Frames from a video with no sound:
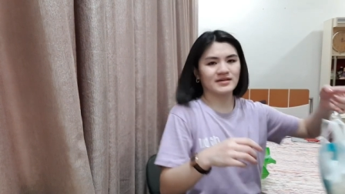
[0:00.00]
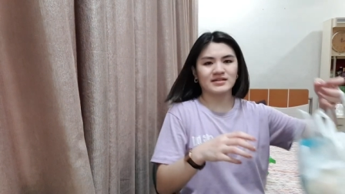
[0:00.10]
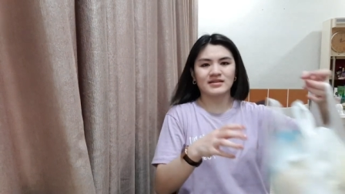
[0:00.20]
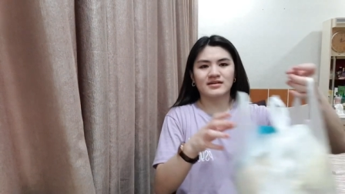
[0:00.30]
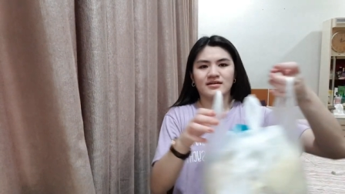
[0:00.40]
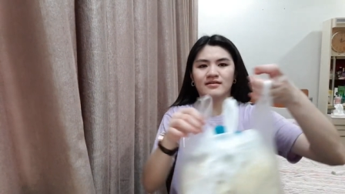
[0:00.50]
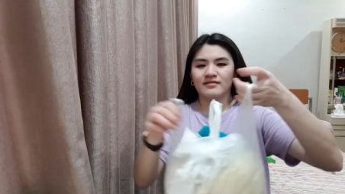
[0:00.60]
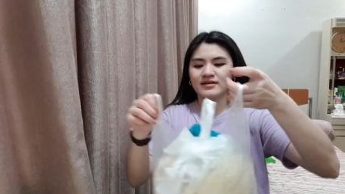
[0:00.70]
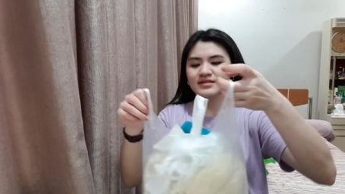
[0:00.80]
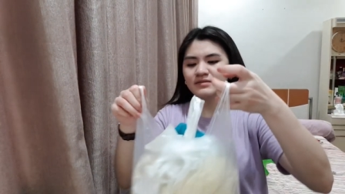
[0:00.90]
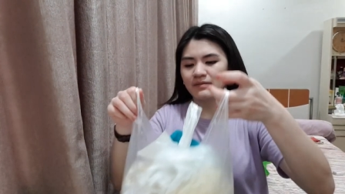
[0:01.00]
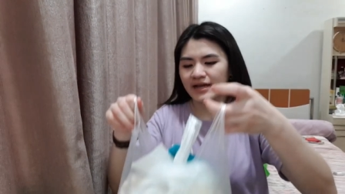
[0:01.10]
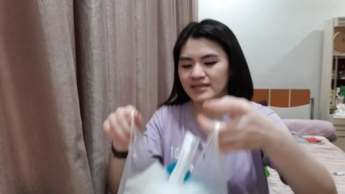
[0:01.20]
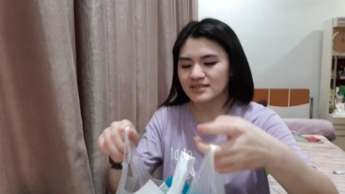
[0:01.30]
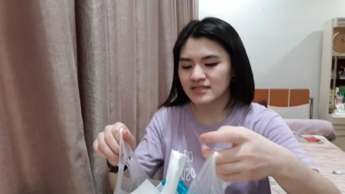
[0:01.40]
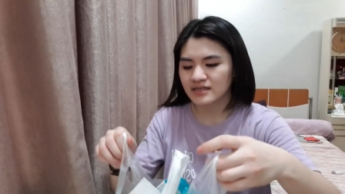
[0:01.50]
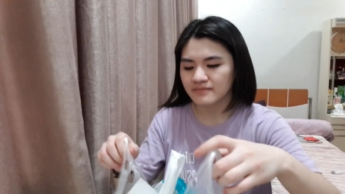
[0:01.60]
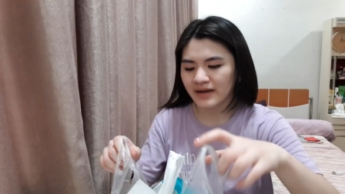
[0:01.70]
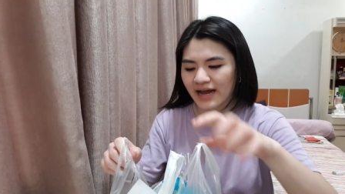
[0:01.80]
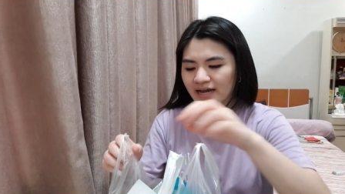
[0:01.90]
with this plastic
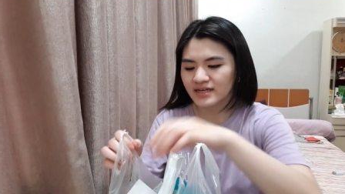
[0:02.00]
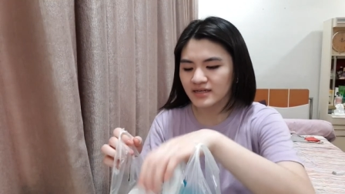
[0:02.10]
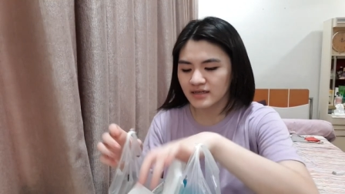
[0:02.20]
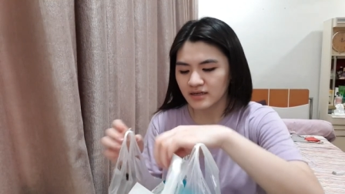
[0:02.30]
bag.